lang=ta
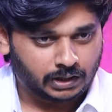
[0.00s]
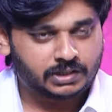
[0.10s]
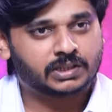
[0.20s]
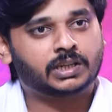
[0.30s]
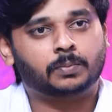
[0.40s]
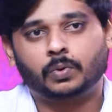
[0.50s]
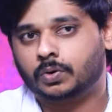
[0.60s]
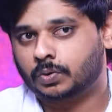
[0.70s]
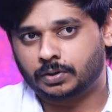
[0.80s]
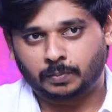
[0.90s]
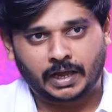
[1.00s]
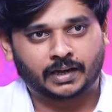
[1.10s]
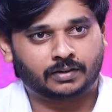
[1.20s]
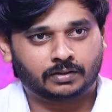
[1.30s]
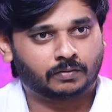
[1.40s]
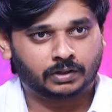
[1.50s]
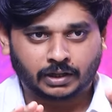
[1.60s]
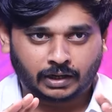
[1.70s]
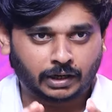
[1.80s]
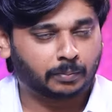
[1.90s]
இன்ஜினியர் போட்டு கொடுத்த பிளான்
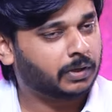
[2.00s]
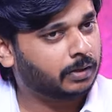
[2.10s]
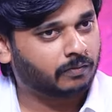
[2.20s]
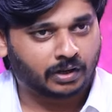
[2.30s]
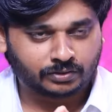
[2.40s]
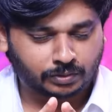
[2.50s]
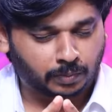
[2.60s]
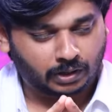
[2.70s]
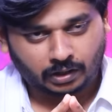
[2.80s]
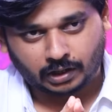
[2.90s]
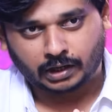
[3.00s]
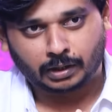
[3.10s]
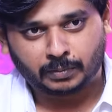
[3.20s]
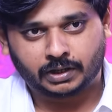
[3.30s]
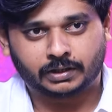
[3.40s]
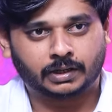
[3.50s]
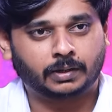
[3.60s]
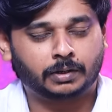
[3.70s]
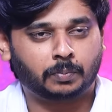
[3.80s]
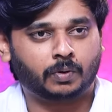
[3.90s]
வந்து எல்லாமே வாஸ்து பிரகாரம் எல்லாமே
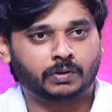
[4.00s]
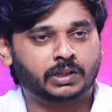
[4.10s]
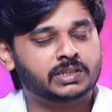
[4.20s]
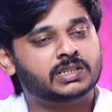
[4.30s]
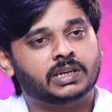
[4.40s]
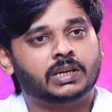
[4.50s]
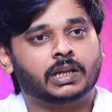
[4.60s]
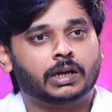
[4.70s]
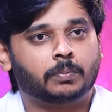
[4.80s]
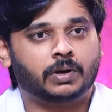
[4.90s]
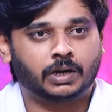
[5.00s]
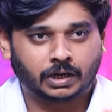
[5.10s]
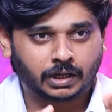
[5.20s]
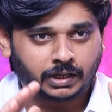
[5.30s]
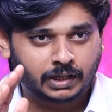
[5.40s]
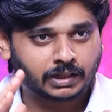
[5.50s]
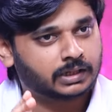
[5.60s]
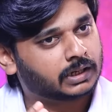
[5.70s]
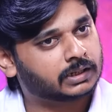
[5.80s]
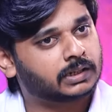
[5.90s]
இருக்குது இப்போ வந்து இன்ஜினியரிங் என்ன பண்ணுறாங்கன்னா
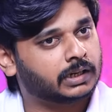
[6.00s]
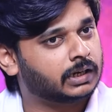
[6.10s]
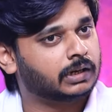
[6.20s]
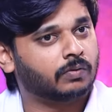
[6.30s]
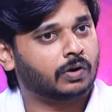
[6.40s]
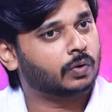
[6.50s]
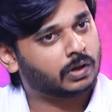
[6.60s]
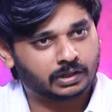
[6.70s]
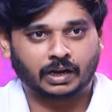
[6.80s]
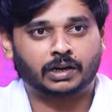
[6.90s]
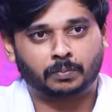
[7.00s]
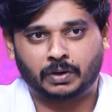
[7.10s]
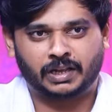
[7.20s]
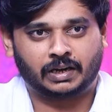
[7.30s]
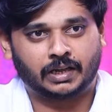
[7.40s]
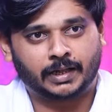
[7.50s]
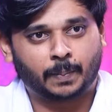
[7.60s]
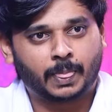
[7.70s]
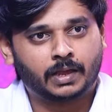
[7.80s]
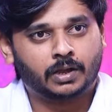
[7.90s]
எந்தெந்த இடத்துல என்னென்ன வரணுங்கிறத கரெக்டாக பண்ணிடுறாங்க
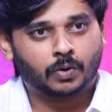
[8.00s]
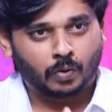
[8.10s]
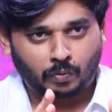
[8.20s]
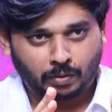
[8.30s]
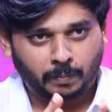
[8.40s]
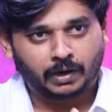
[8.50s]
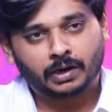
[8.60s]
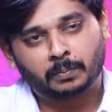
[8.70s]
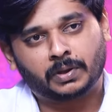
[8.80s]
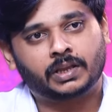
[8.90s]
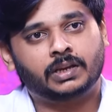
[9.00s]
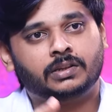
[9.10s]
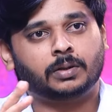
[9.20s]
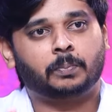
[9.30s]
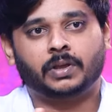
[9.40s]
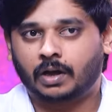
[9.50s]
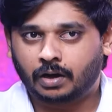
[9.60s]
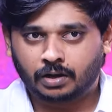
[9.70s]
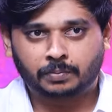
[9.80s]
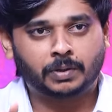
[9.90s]
அவங்க பண்ணுற மெயின் தப்பை
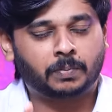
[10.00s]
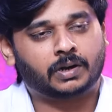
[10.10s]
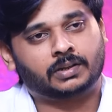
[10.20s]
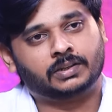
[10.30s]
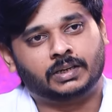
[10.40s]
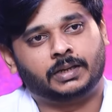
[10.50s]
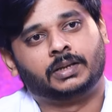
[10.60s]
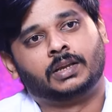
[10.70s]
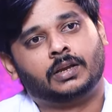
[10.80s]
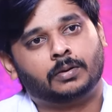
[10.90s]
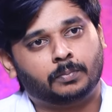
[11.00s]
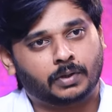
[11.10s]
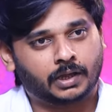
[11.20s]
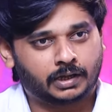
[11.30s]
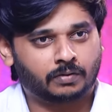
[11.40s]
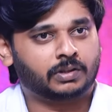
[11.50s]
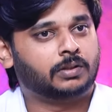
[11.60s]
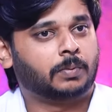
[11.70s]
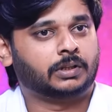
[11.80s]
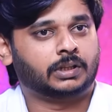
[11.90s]
யாருமே பண்ணுறதில்ல மேக்கை
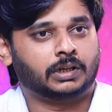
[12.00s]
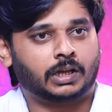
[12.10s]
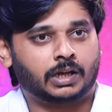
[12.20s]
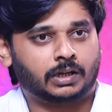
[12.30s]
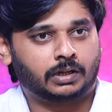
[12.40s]
வந்து பார்த்திங்கன்னா